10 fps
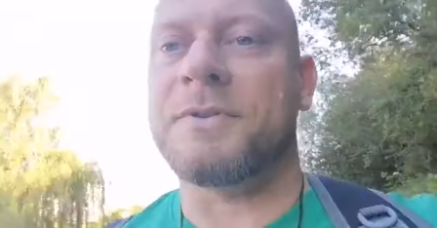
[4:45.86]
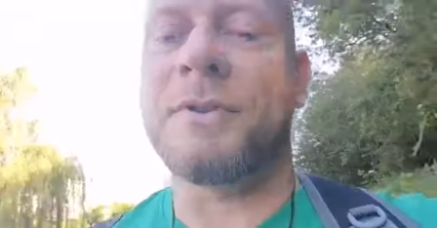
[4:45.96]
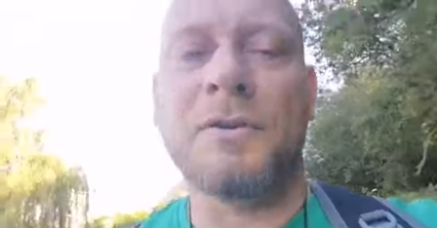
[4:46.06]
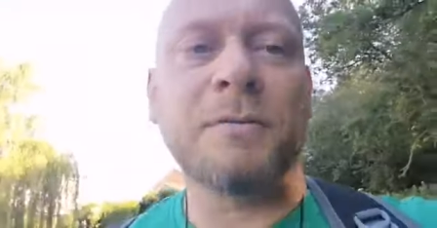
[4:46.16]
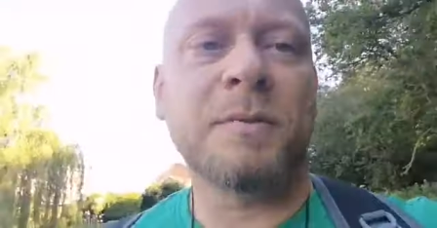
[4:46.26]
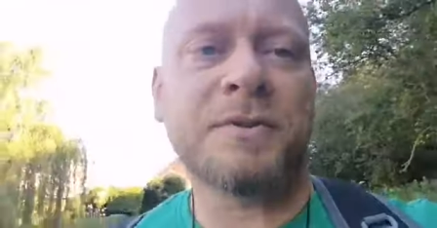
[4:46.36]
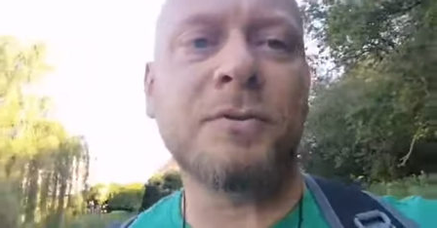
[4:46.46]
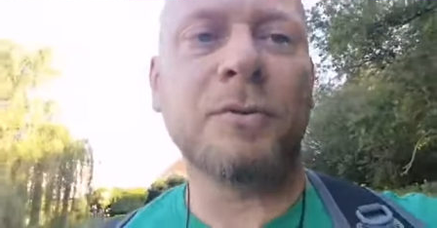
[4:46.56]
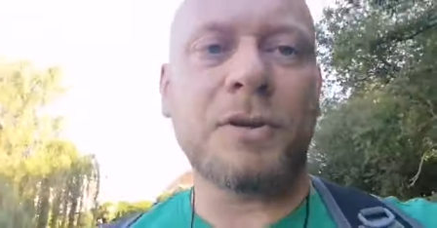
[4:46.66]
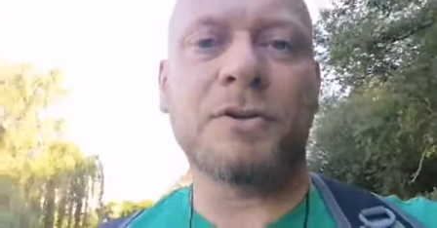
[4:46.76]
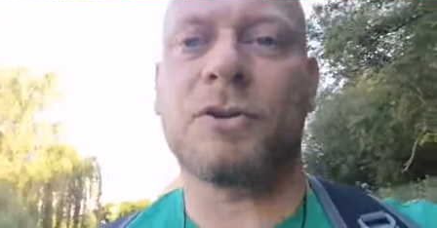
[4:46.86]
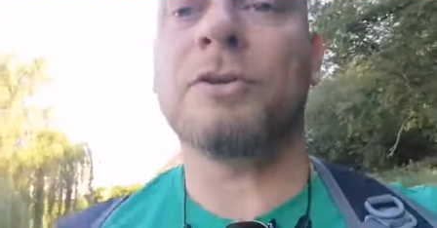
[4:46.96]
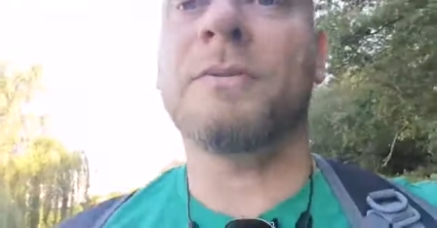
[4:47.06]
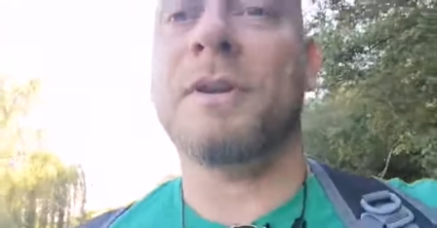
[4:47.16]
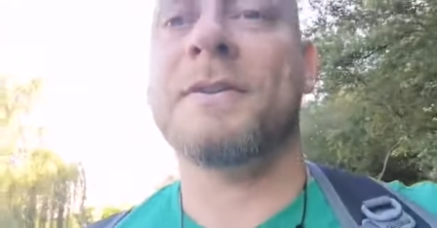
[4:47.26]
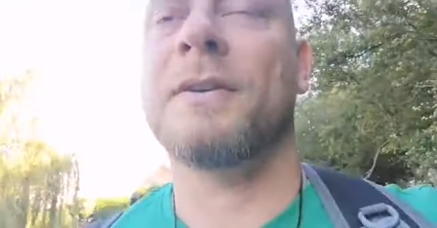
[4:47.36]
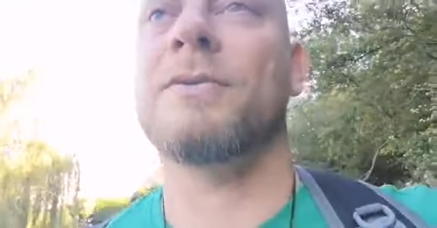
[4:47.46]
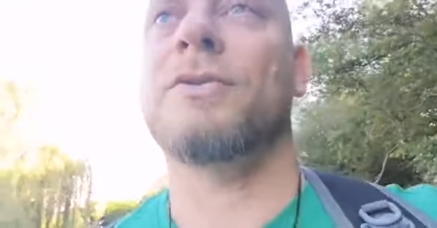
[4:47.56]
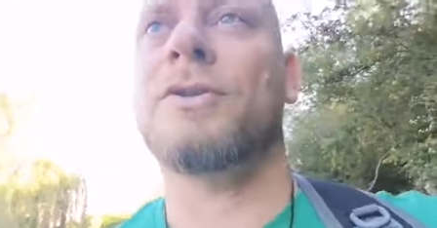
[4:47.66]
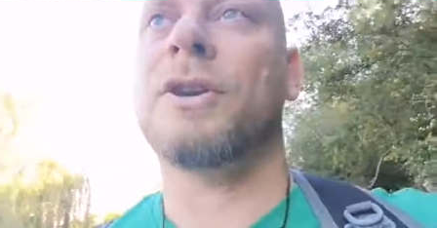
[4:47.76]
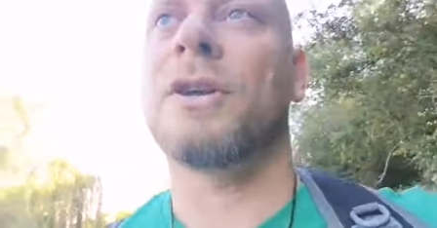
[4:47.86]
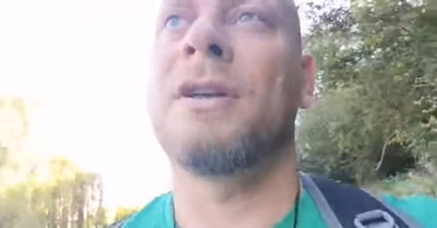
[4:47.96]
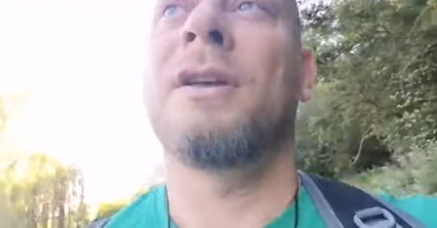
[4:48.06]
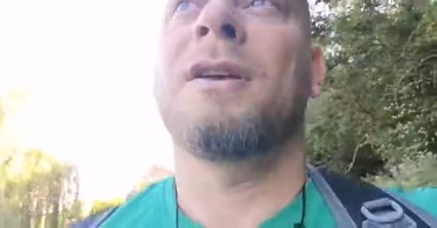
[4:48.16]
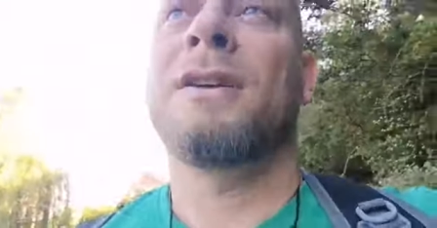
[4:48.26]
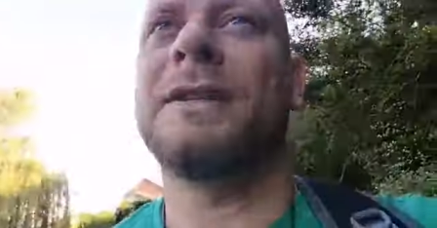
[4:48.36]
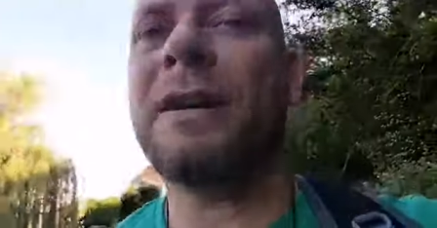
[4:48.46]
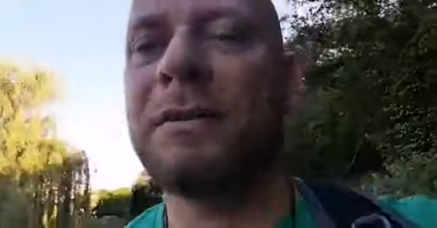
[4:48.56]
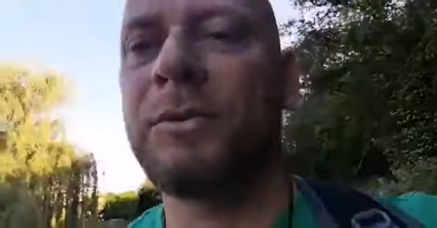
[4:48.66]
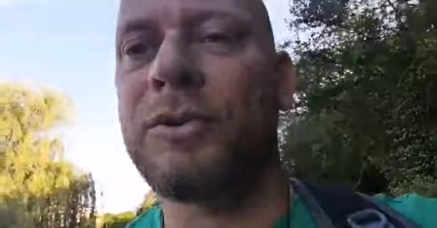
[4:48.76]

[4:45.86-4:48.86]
bez rąk, bez nóg i żyją tak całe życie. Jak